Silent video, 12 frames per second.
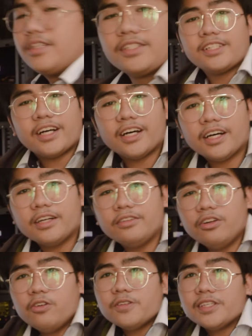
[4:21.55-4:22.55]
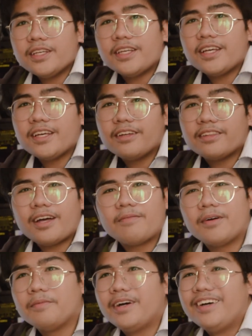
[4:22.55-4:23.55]
Tsaka nosy.
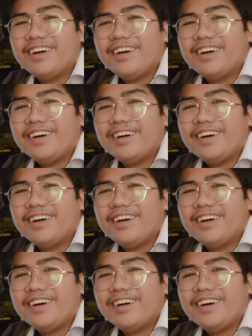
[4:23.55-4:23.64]
Tama ba?